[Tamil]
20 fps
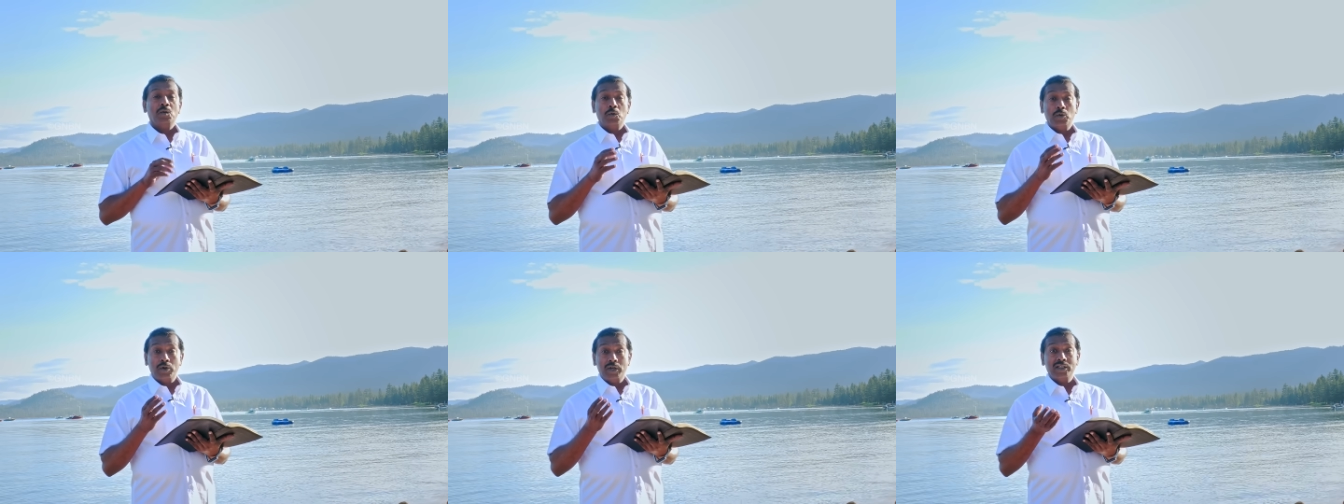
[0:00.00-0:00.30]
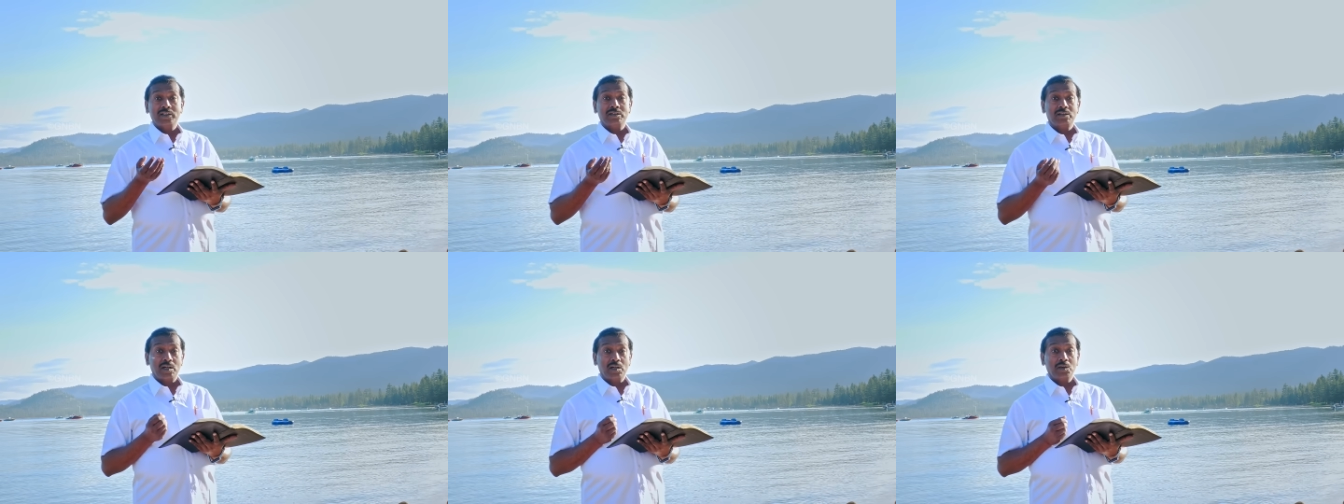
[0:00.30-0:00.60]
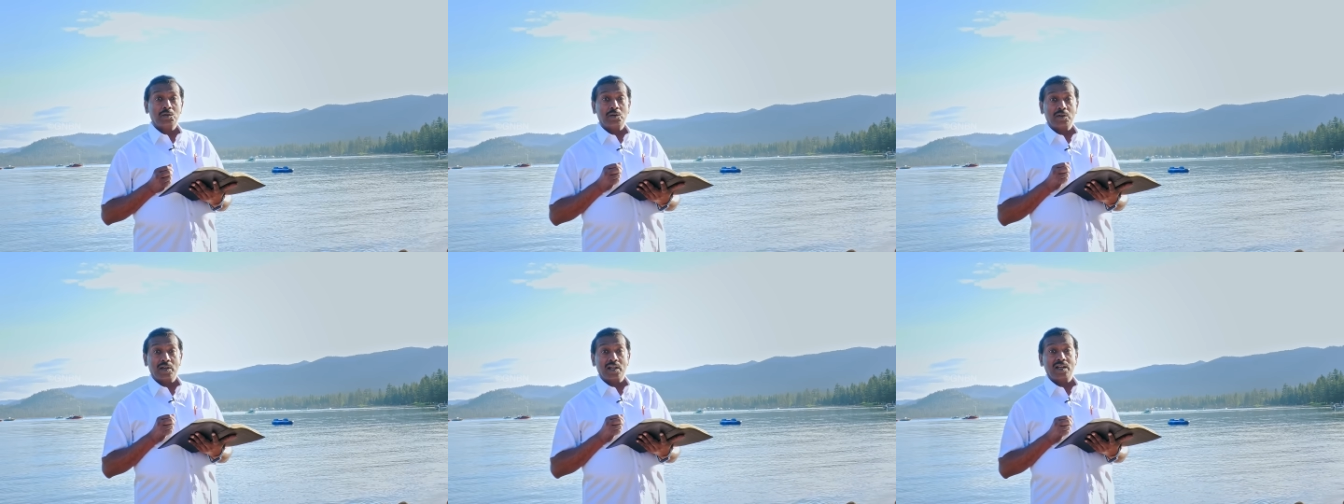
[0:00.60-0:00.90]

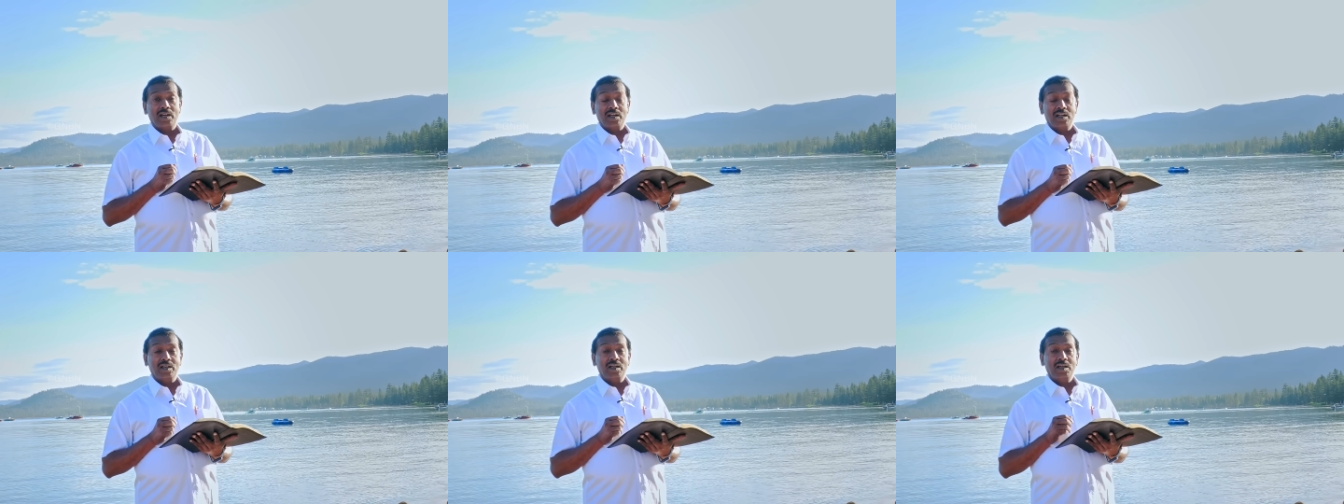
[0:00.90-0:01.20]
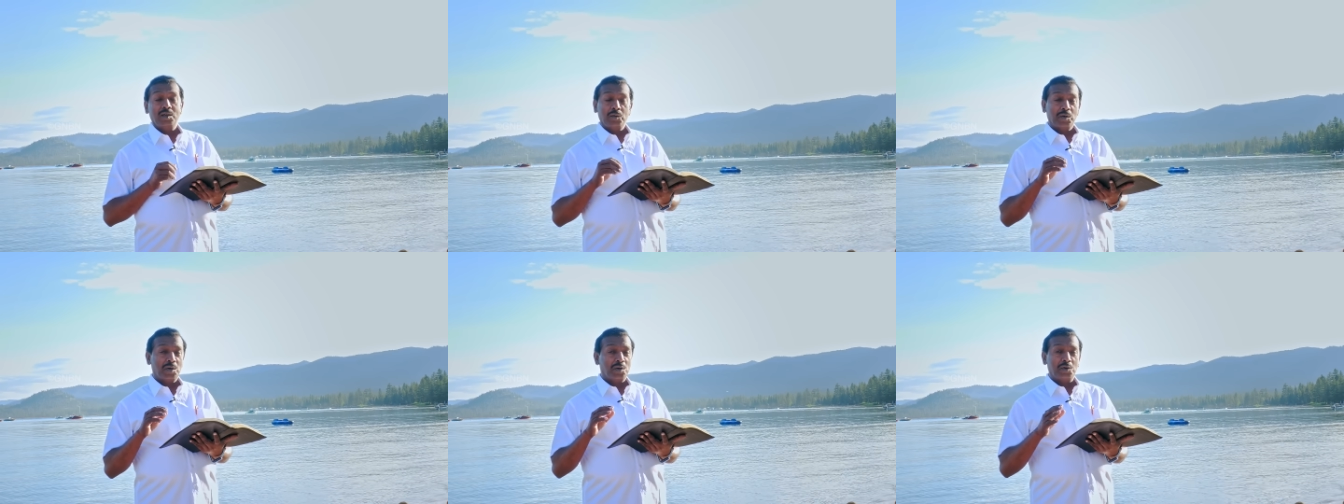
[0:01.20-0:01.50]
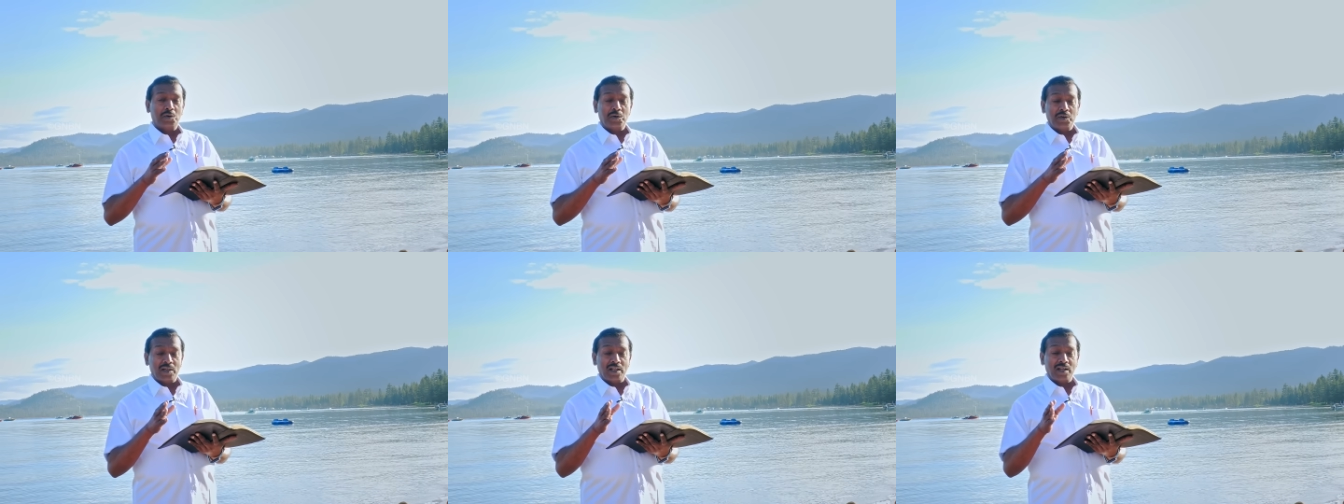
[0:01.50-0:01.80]
ஊழியத்தில் கூட இல்லை அப்படி
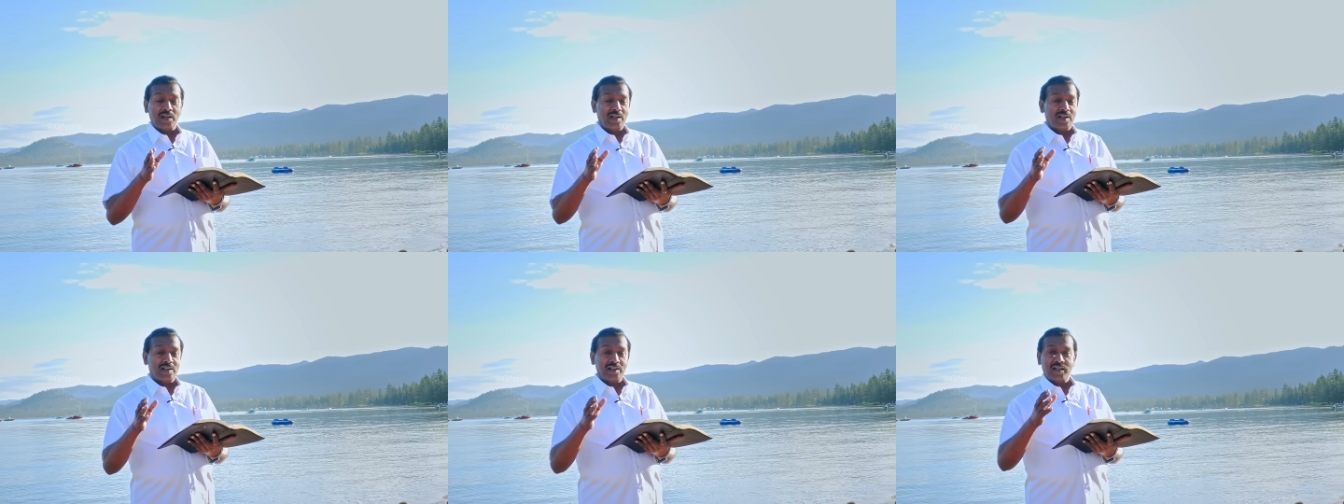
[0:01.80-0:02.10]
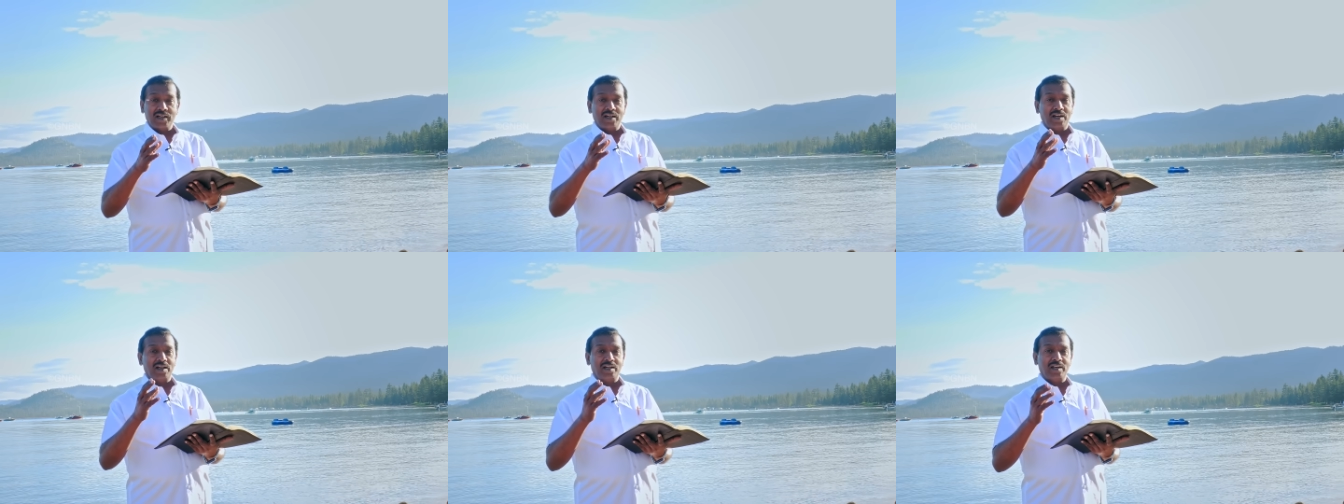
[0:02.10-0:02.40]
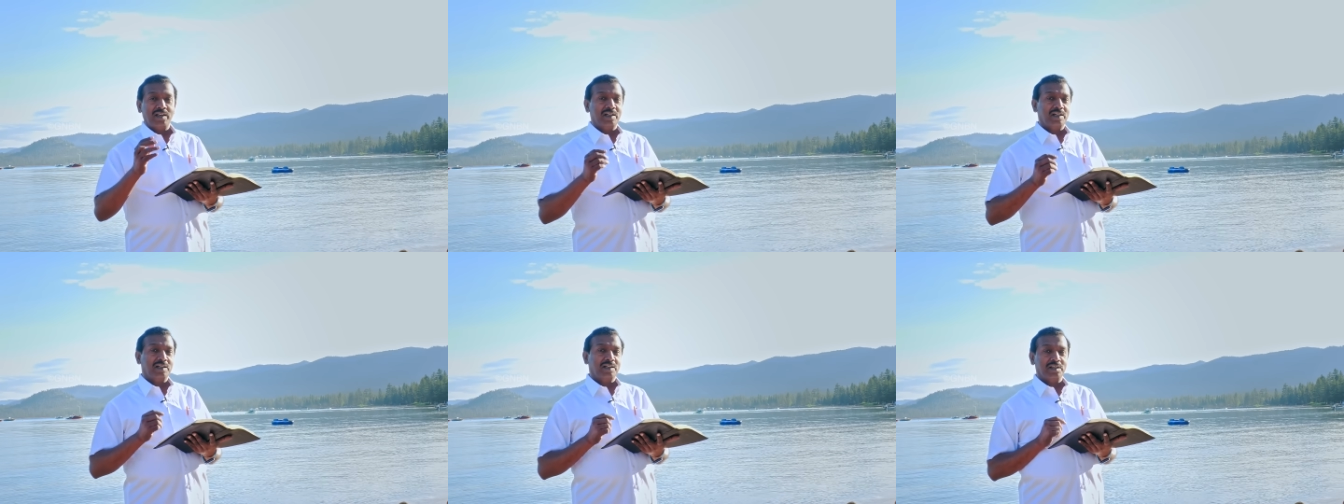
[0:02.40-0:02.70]
கோணலான
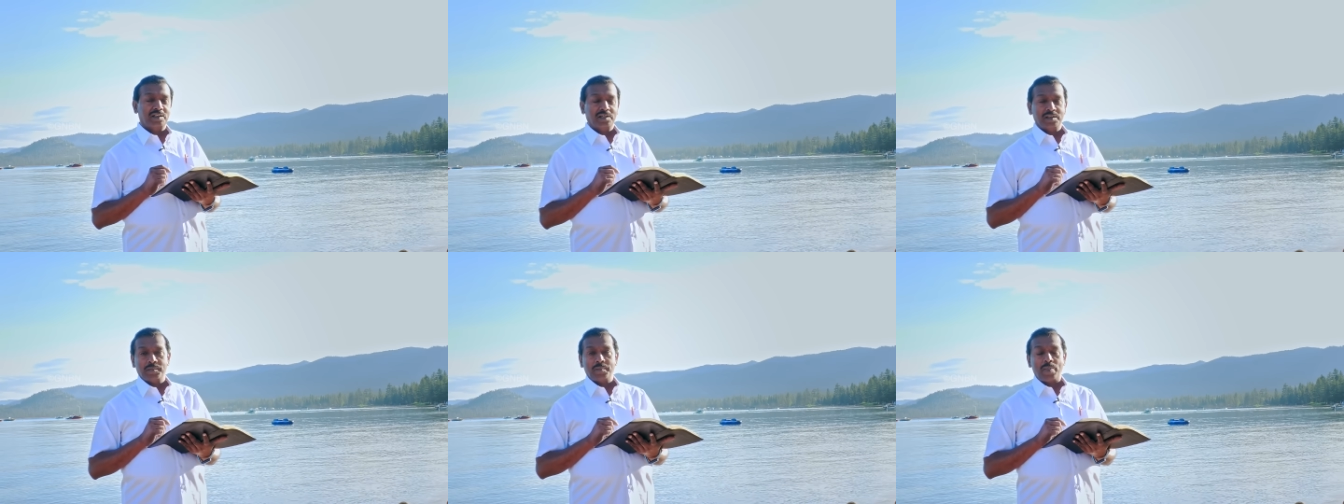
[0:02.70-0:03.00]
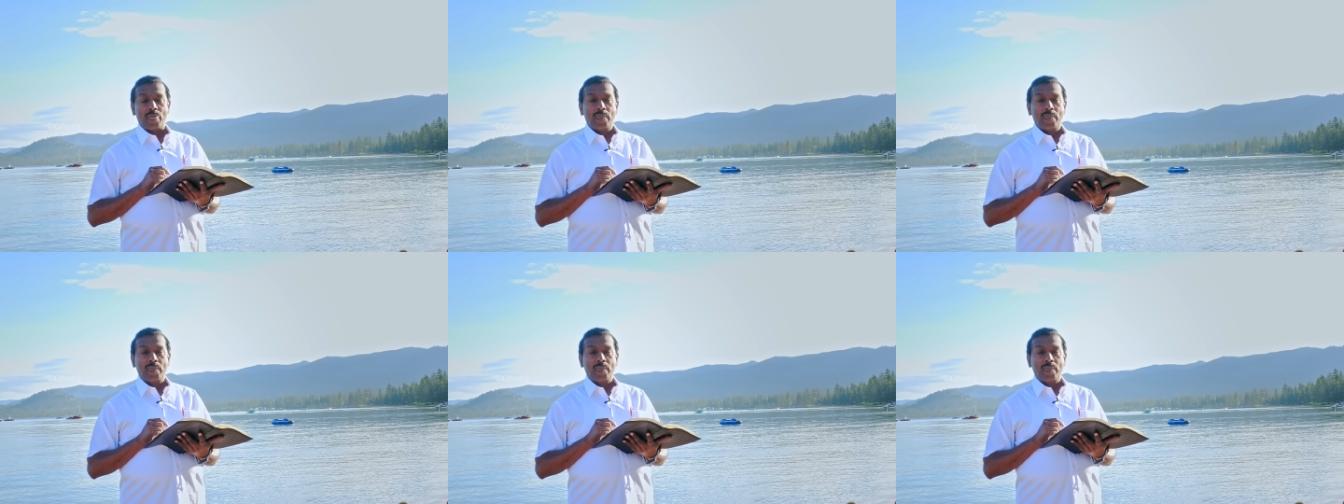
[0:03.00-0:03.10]
காரியம் இருக்குது